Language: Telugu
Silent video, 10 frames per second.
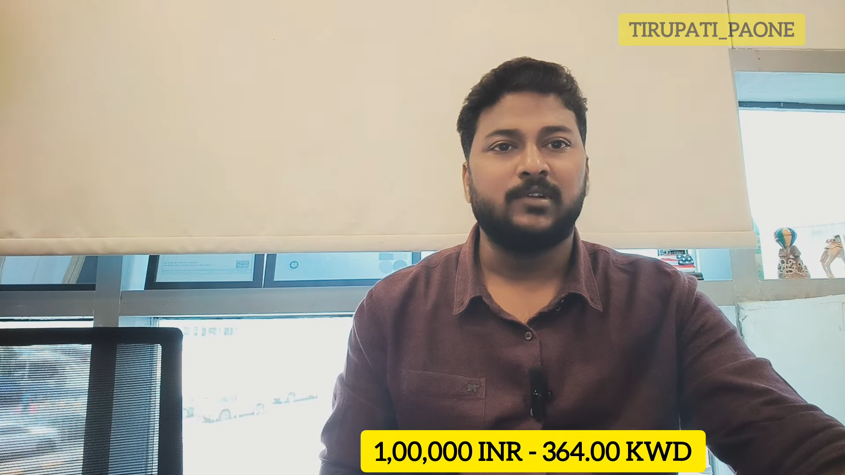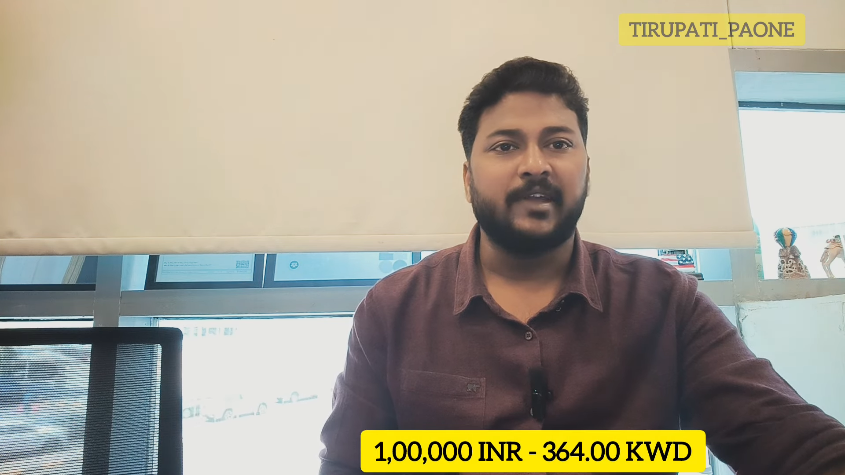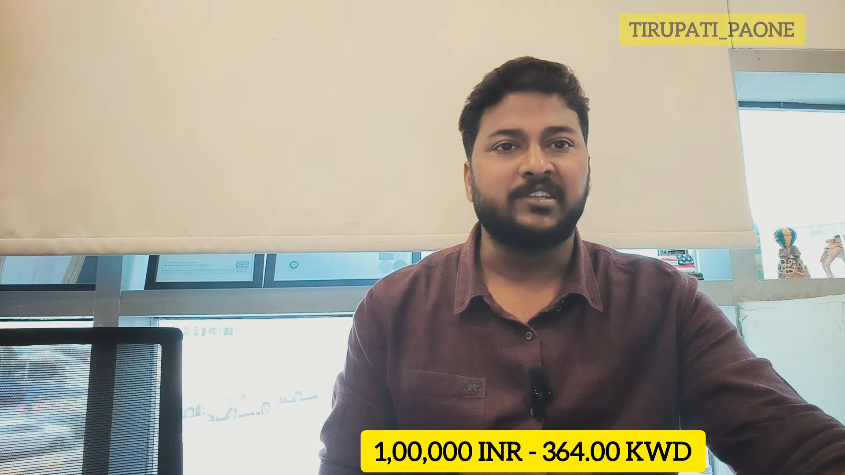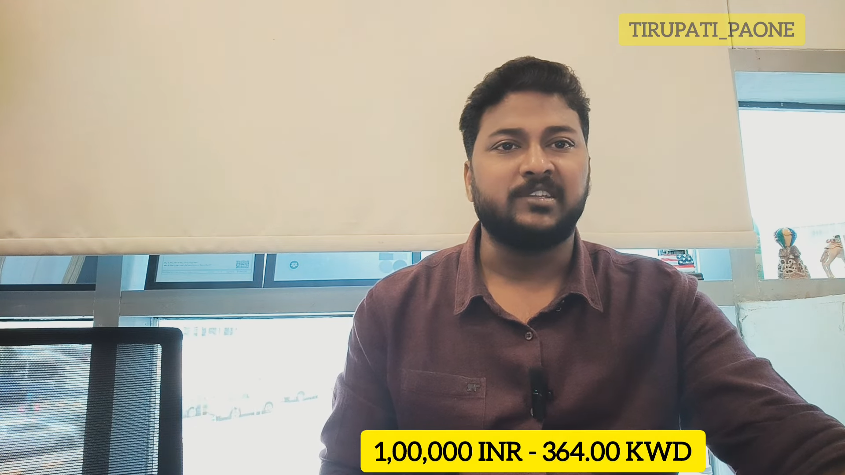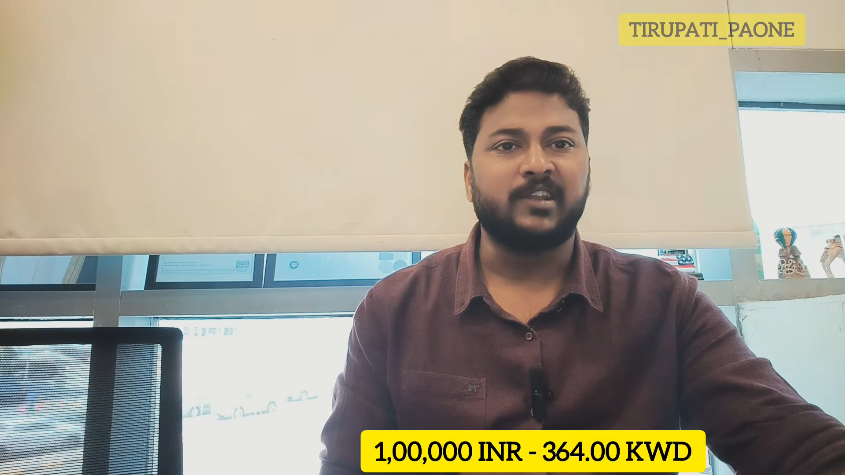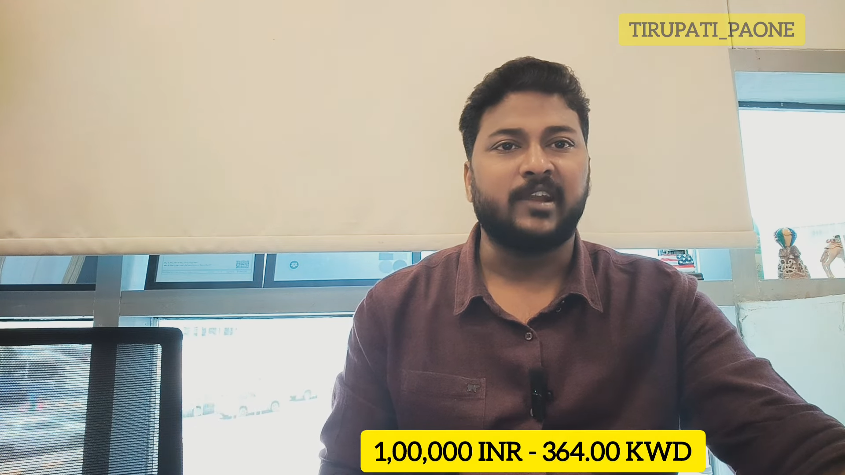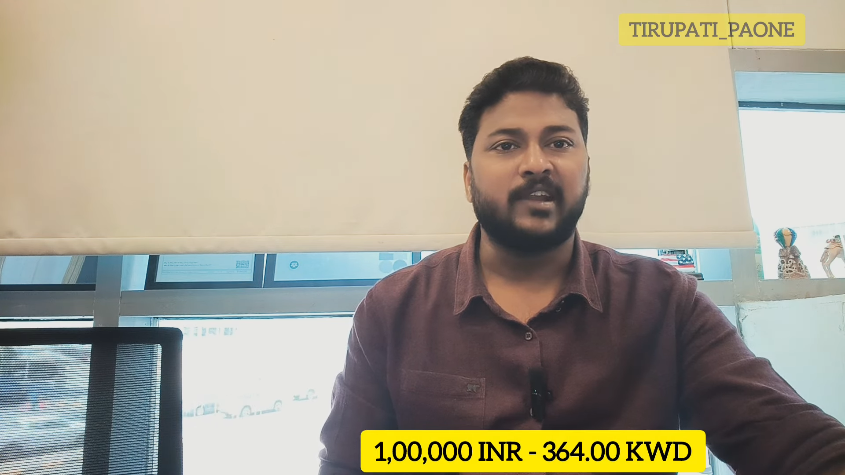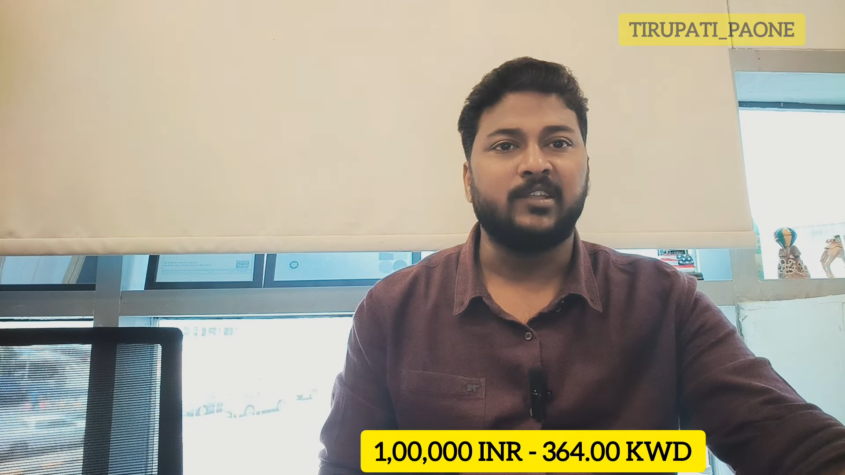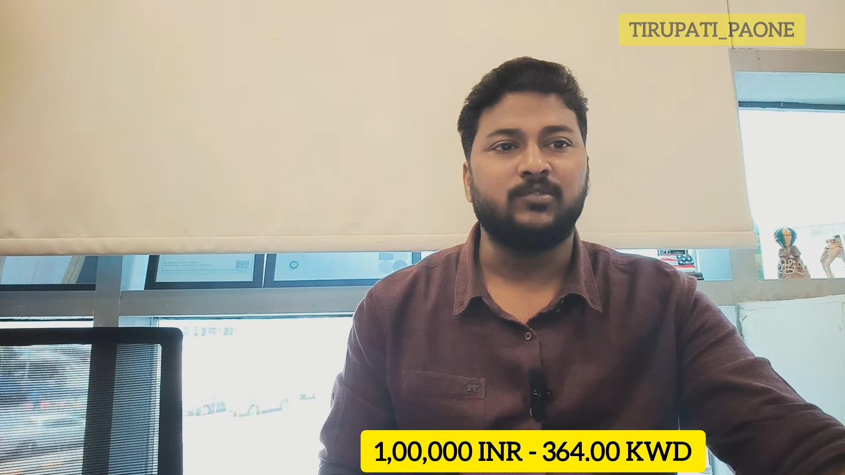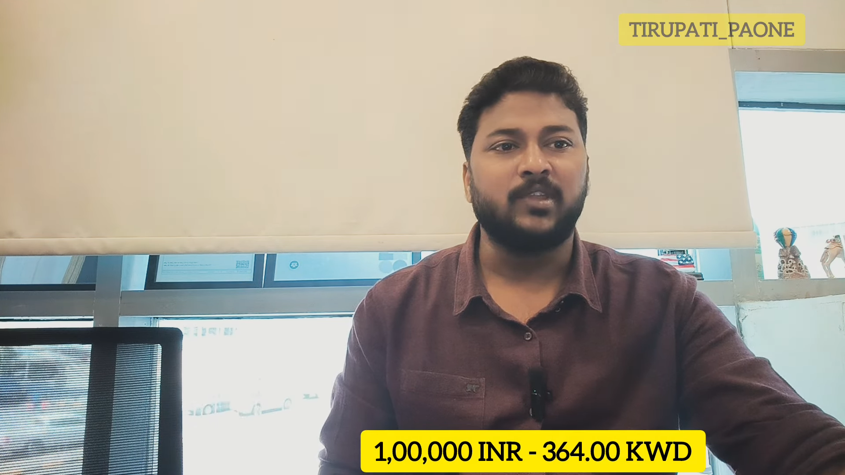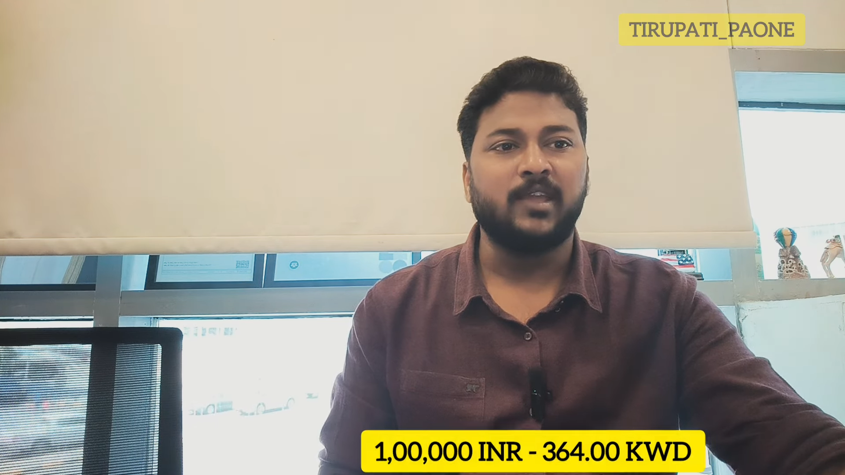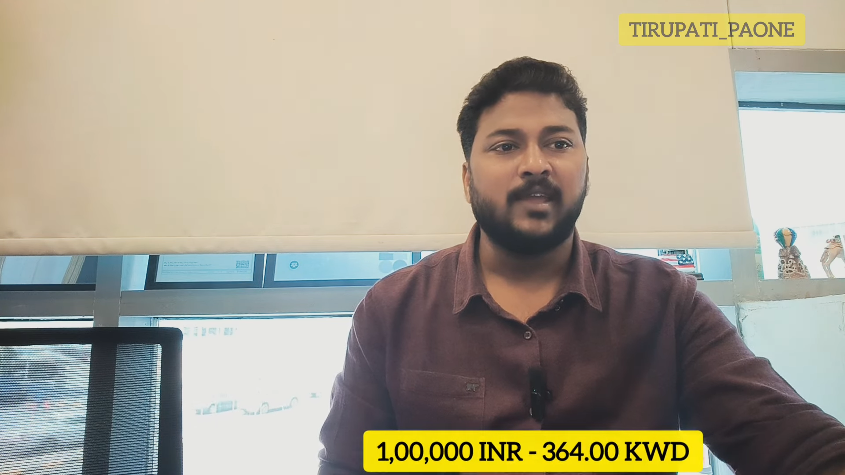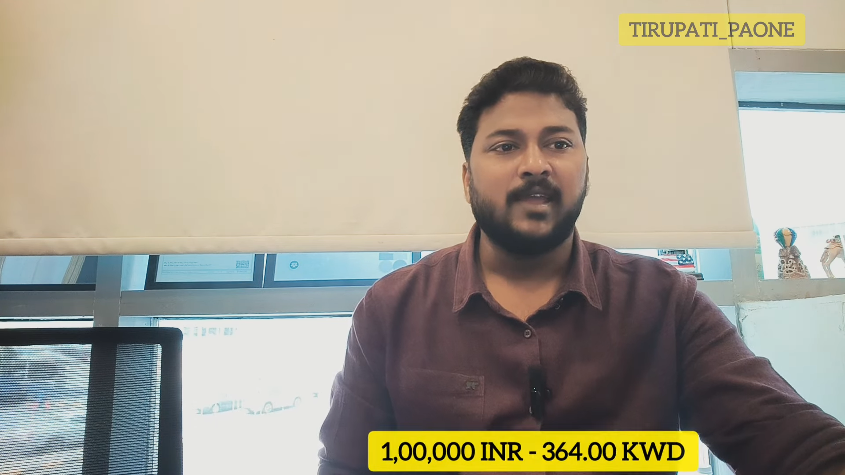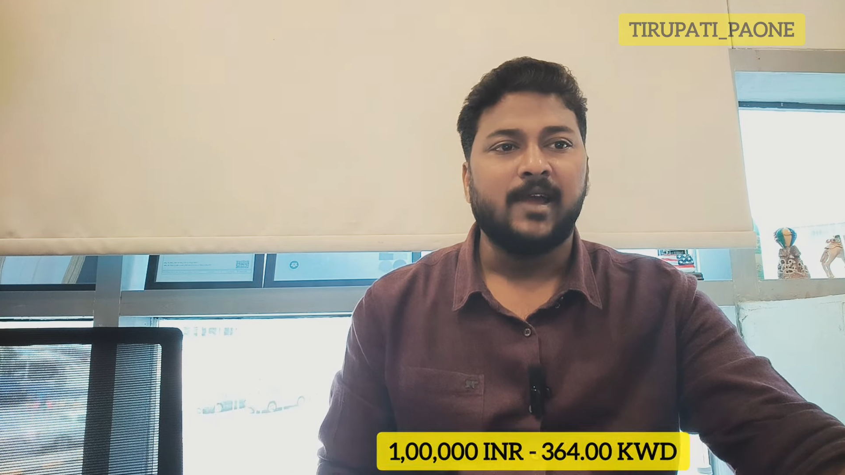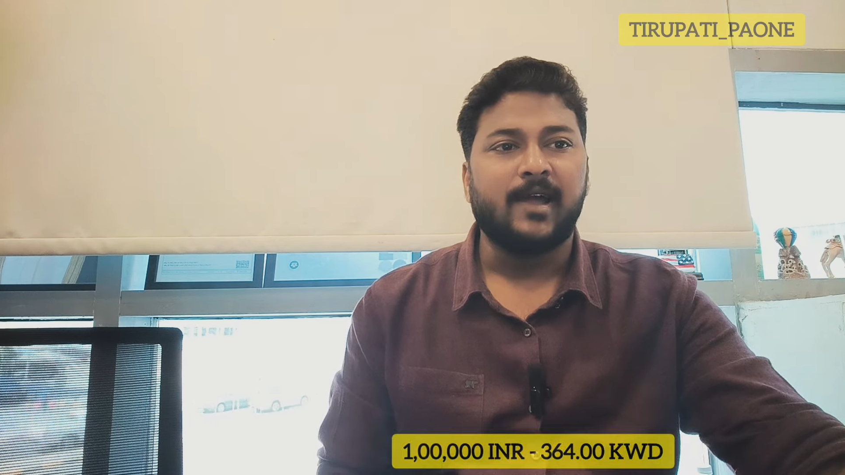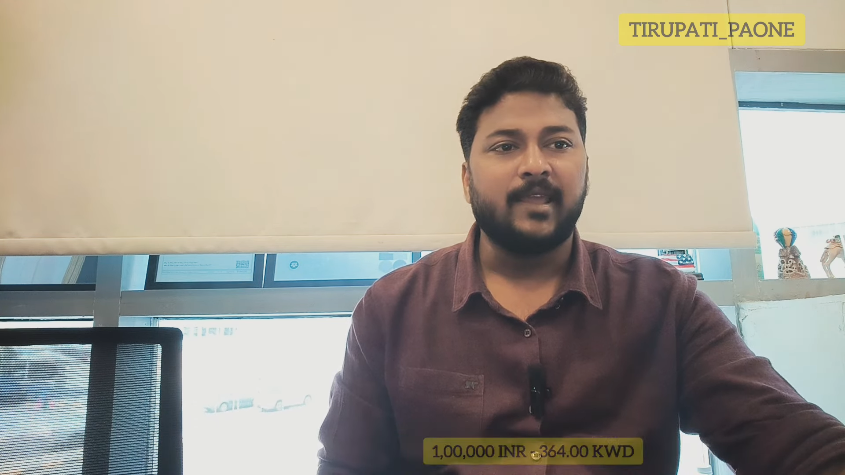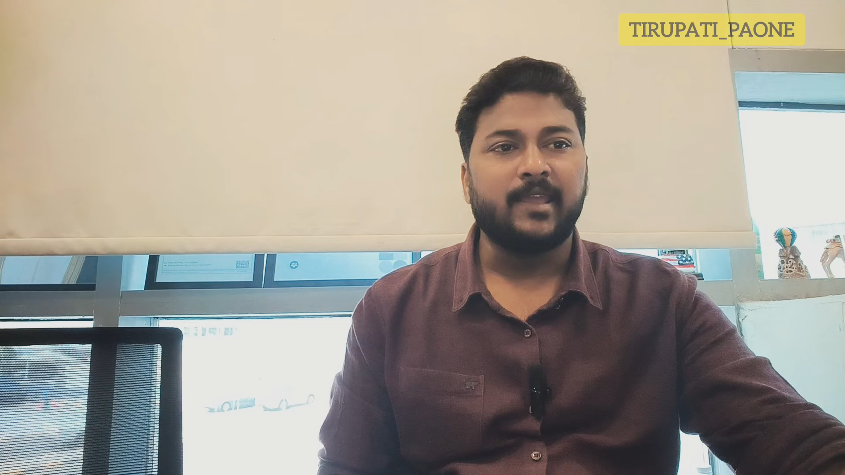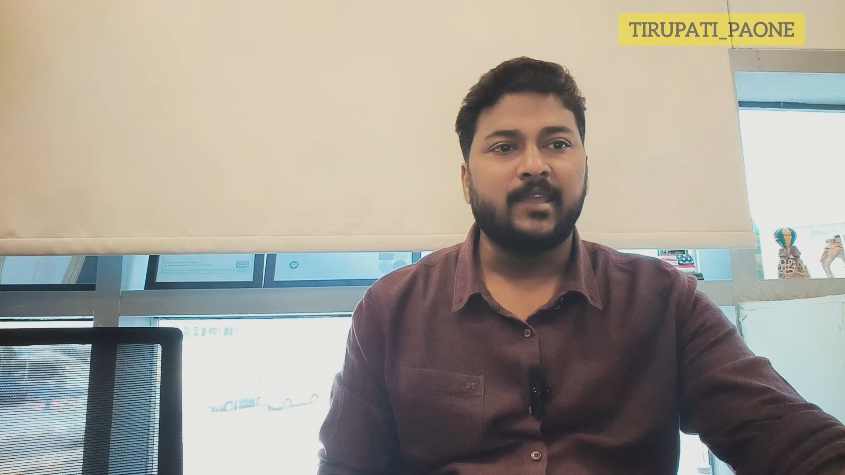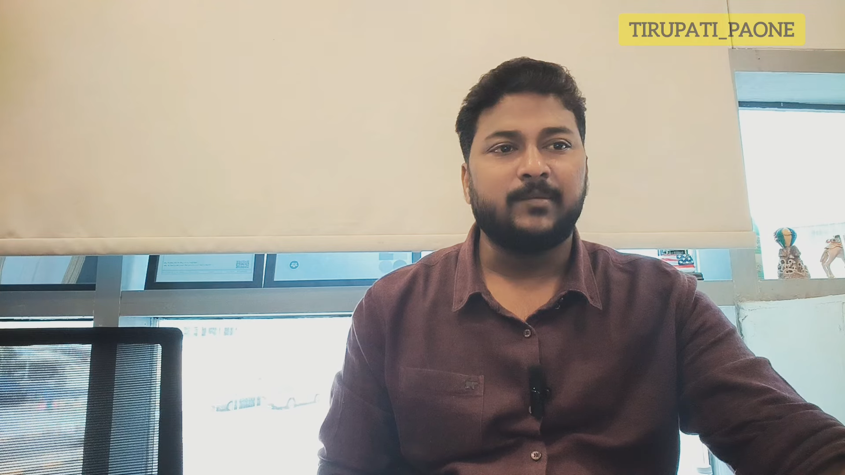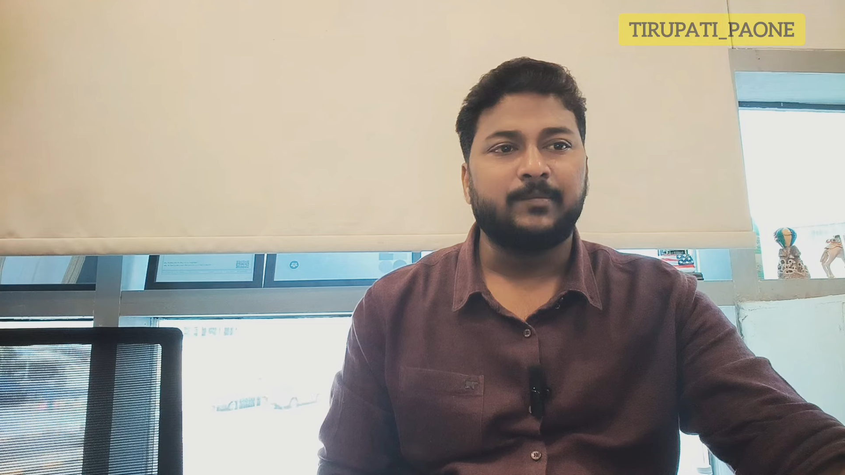ఎక్స్చేంజ్ రేట్ అనేది ఉంది అలాగే